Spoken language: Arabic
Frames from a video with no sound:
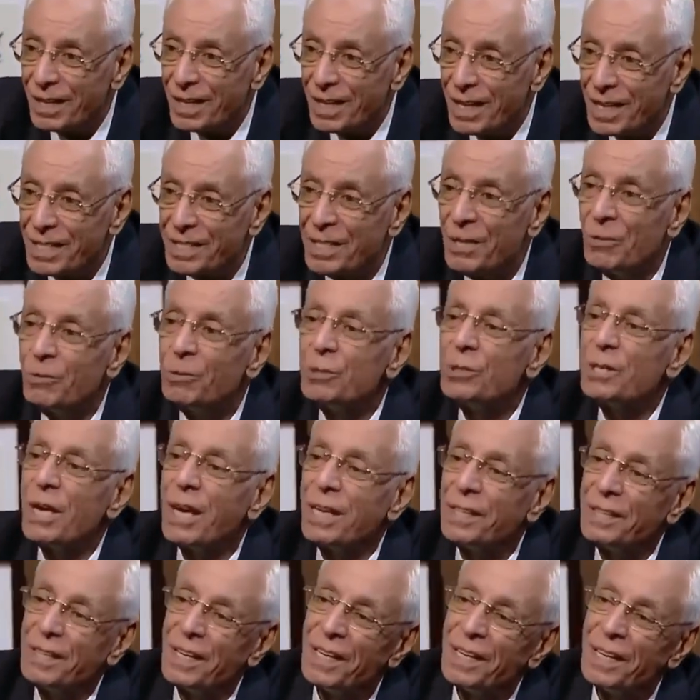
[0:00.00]
كذا
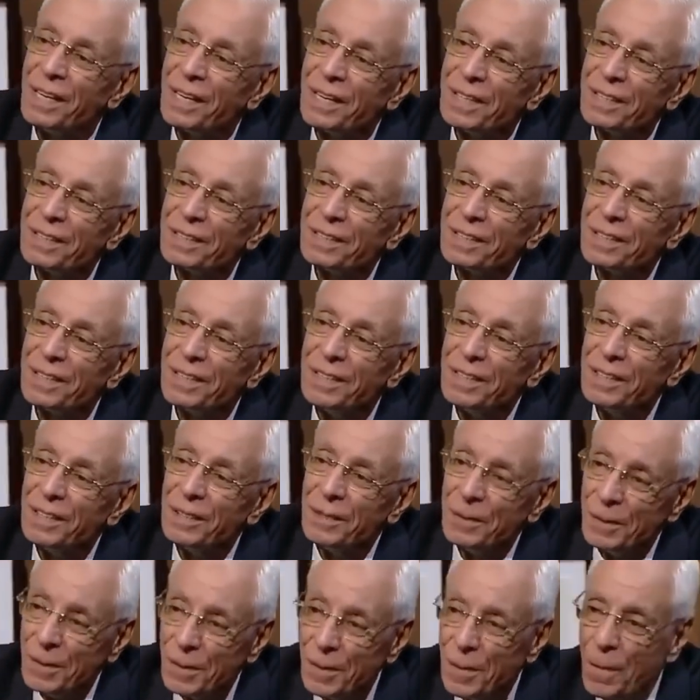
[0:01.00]
والساعه الثانيه كذا
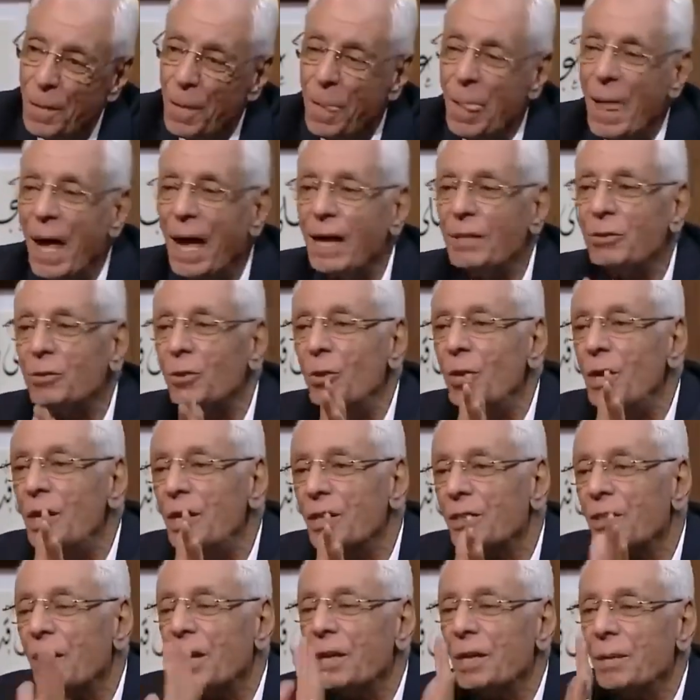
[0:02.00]
تمام هتقول
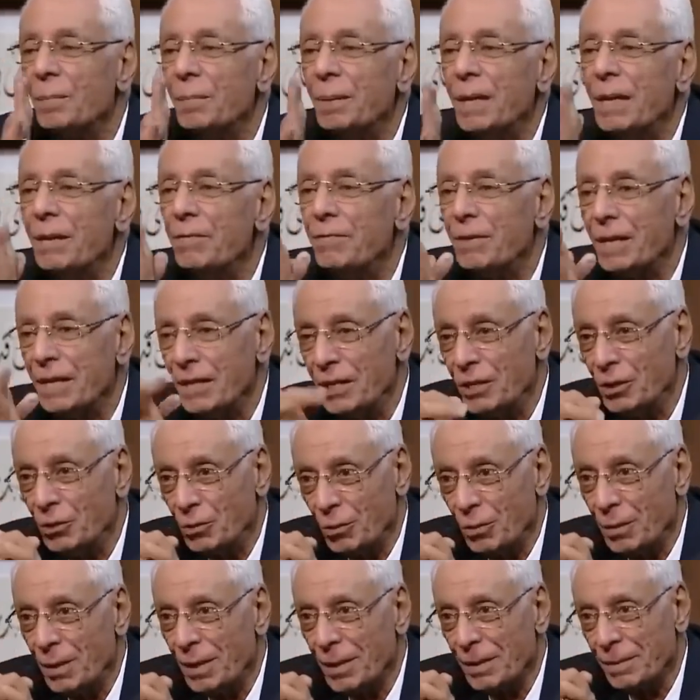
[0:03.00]
لي طيب ايه فايدته ايه
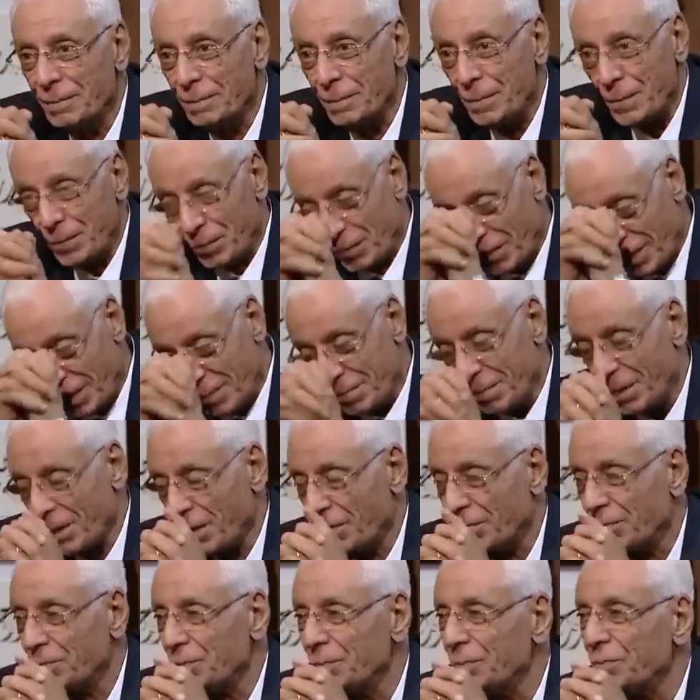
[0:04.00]
فايدته طبعا
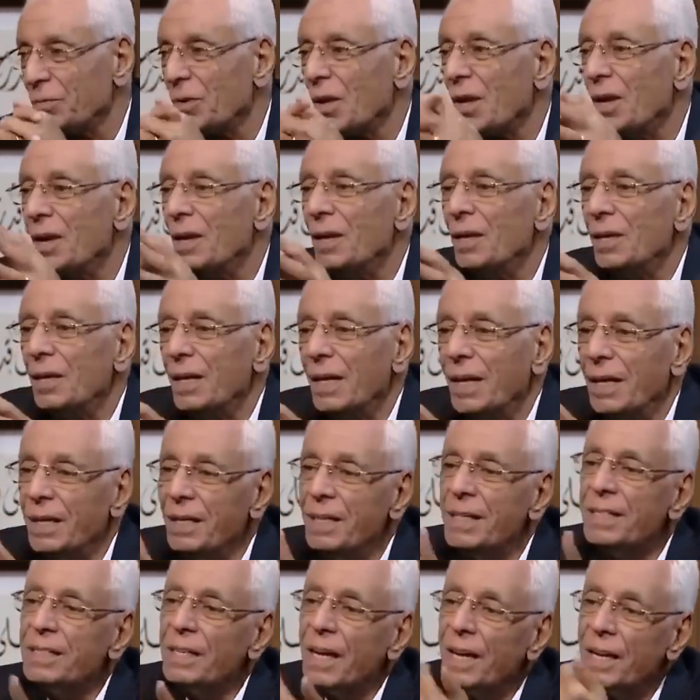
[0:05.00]
برافو
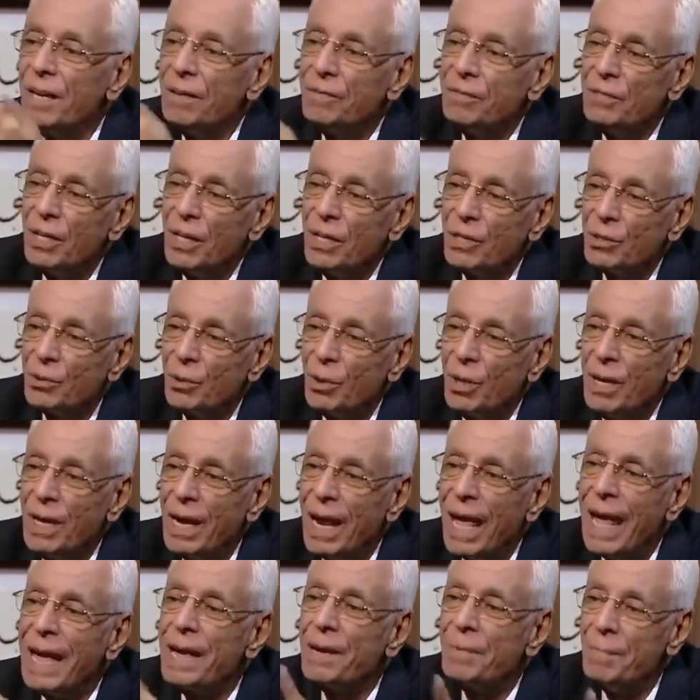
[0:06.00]
نسال نفسنا سؤال
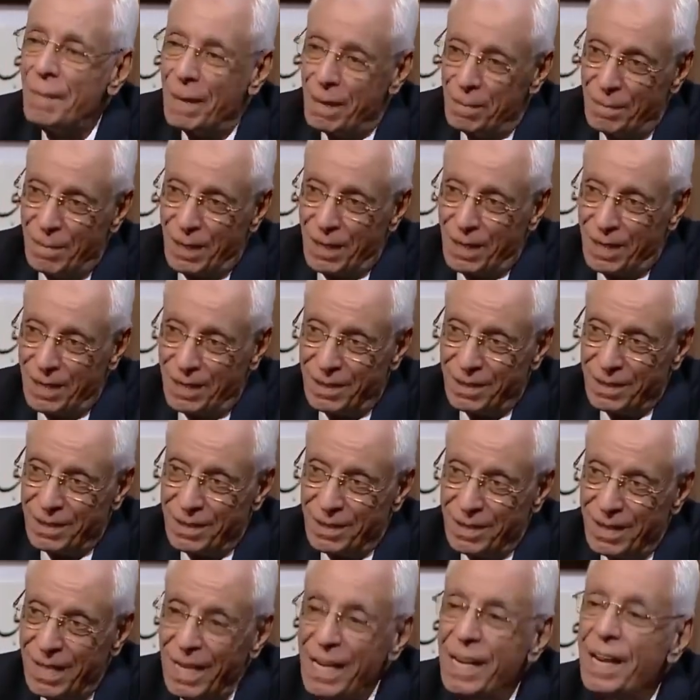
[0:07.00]
اجمل من كده
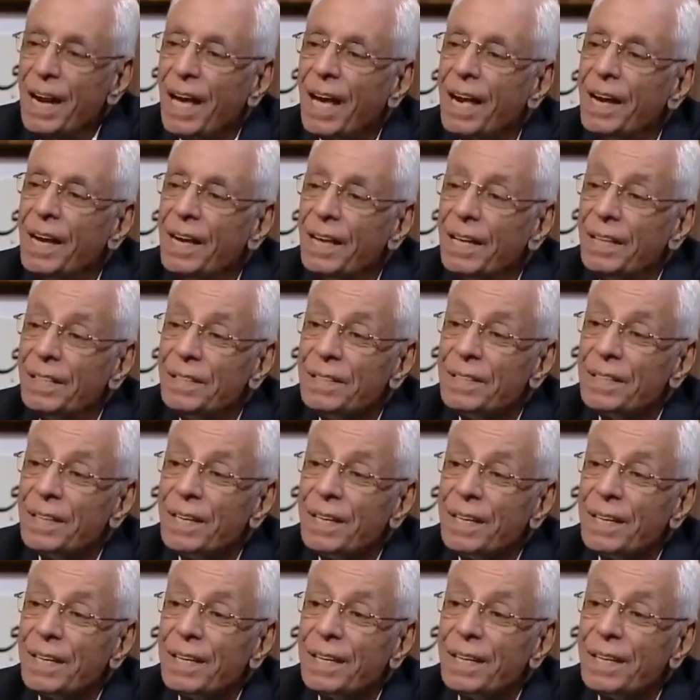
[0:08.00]
ايه اللي خلاه ينزل